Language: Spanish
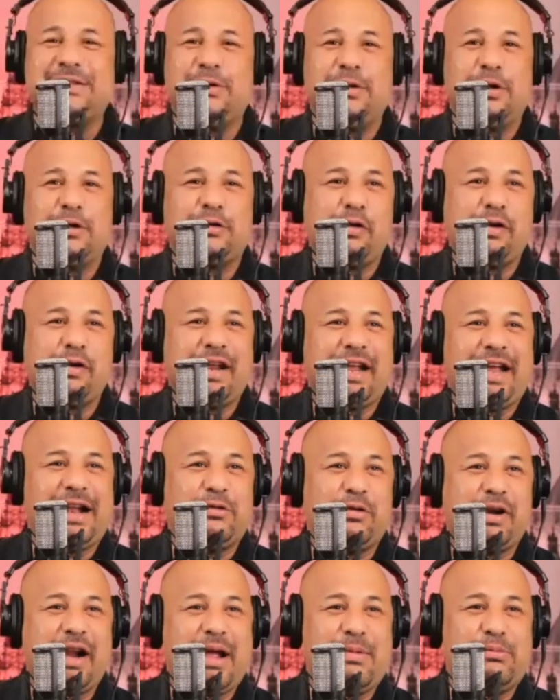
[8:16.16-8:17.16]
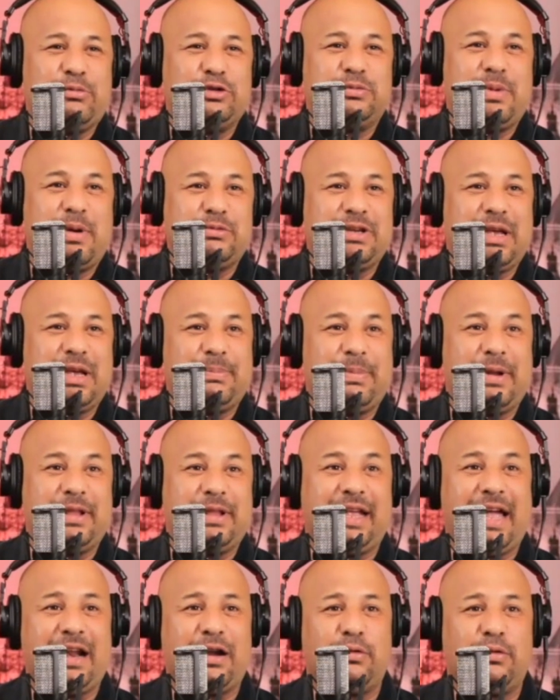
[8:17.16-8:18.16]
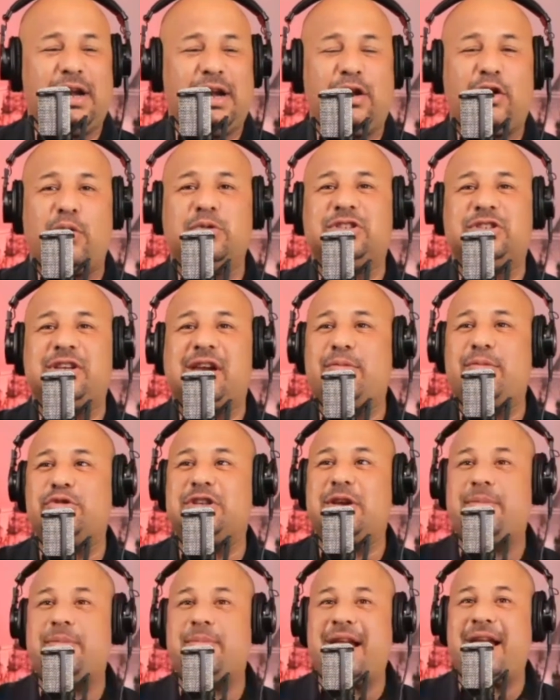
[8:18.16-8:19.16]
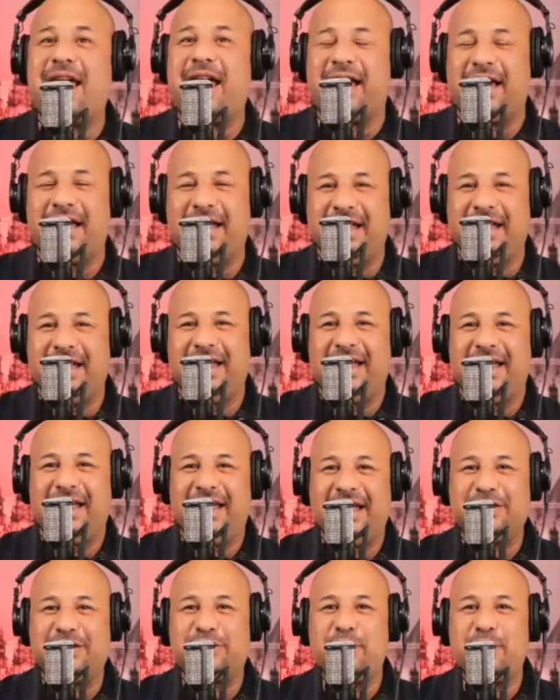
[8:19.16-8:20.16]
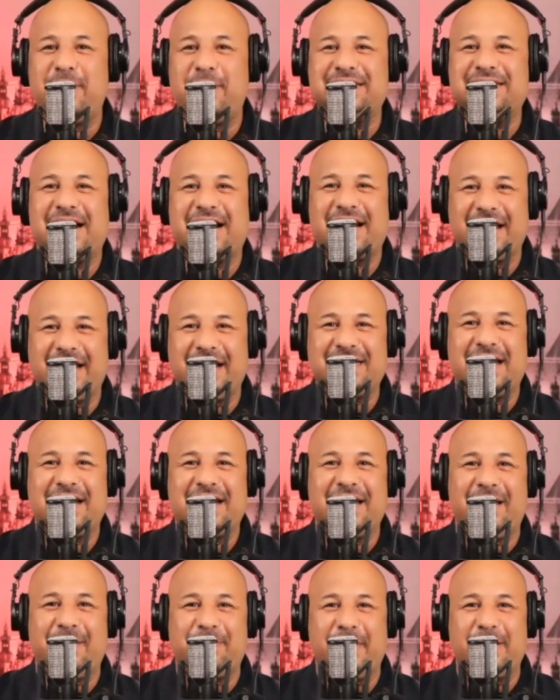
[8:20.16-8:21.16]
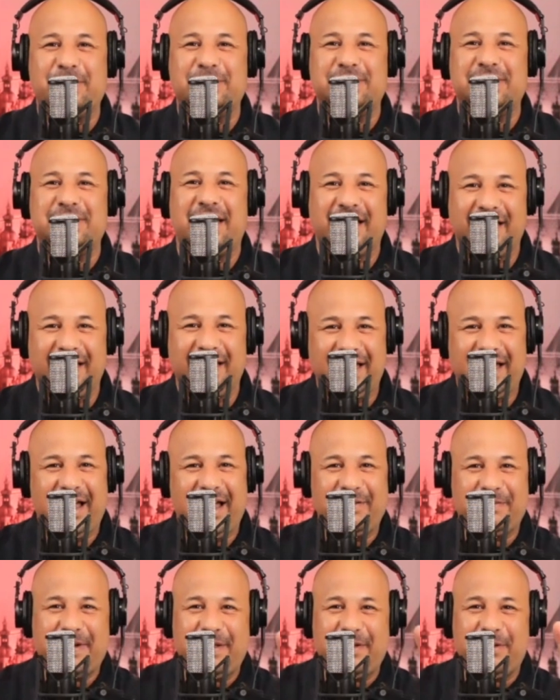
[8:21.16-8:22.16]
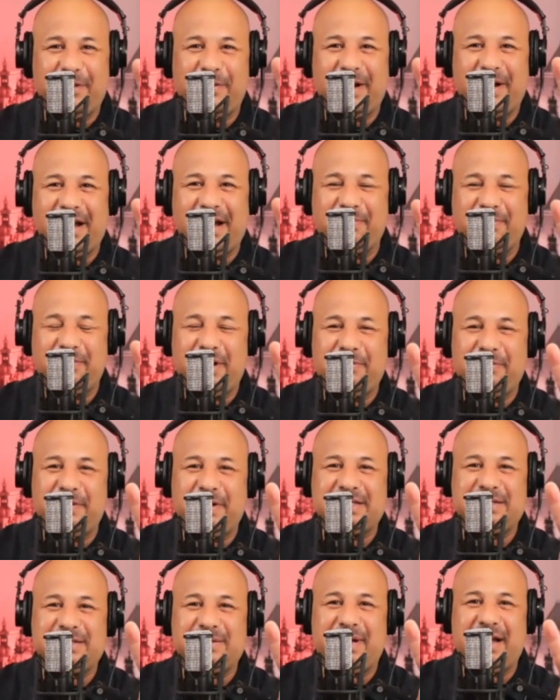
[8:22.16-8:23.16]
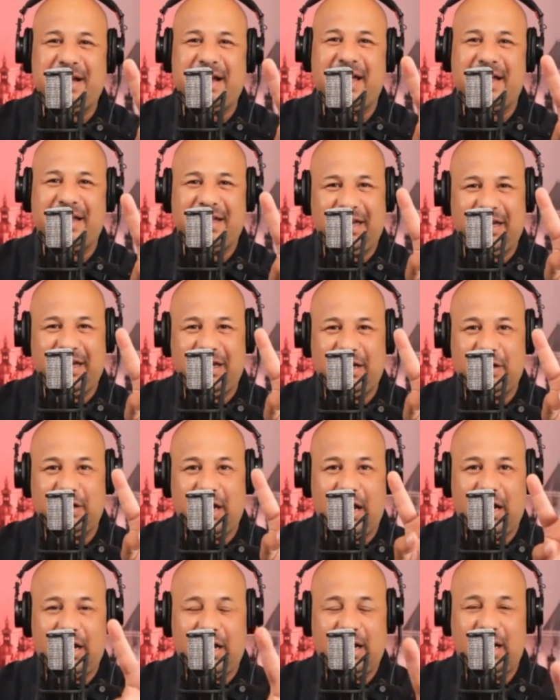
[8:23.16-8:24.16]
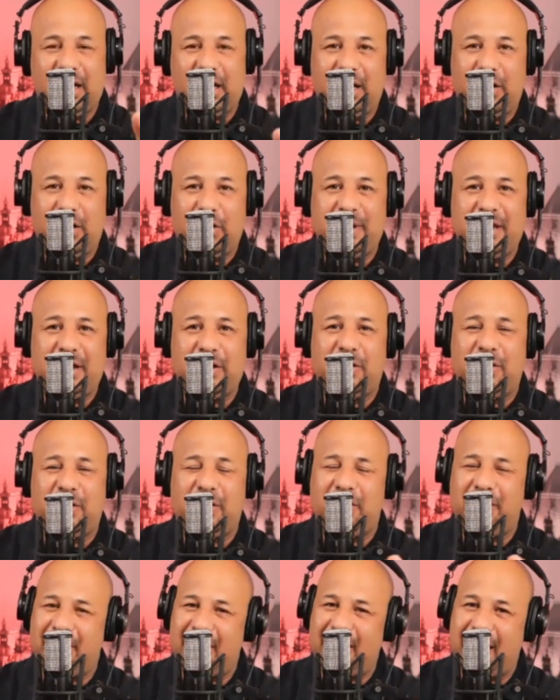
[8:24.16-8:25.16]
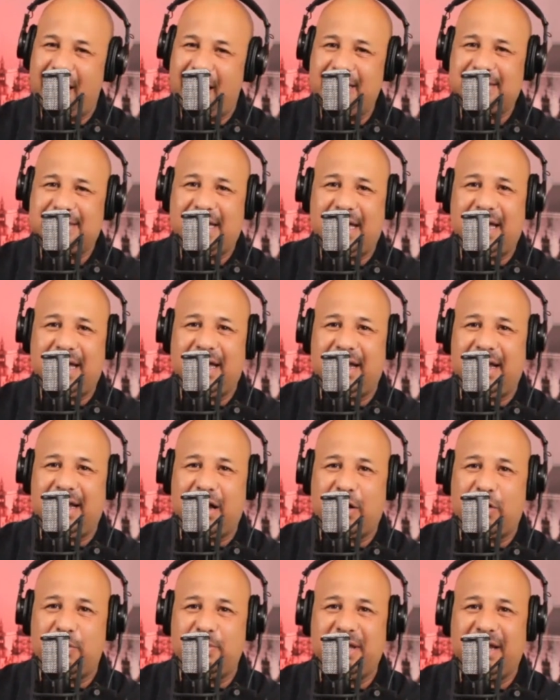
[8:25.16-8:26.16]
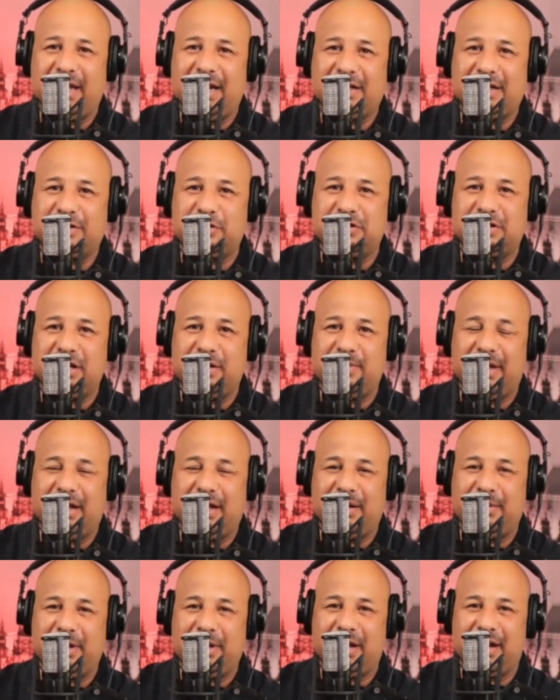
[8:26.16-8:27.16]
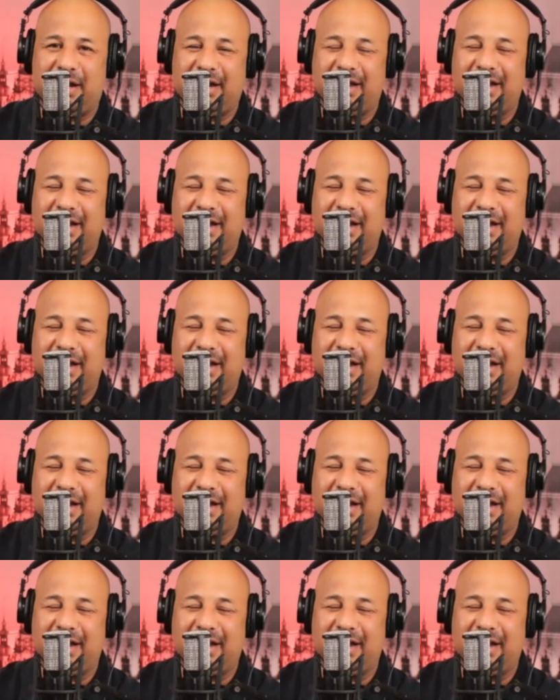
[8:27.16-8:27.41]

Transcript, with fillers: el doctor Ricardo Ramos. Vamos a platicar con él cómo cerramos semana. Esto y más al regresar de la pausa. Alfredo, buen fin de semana y el ahí está la comida a las once y media de la mañana.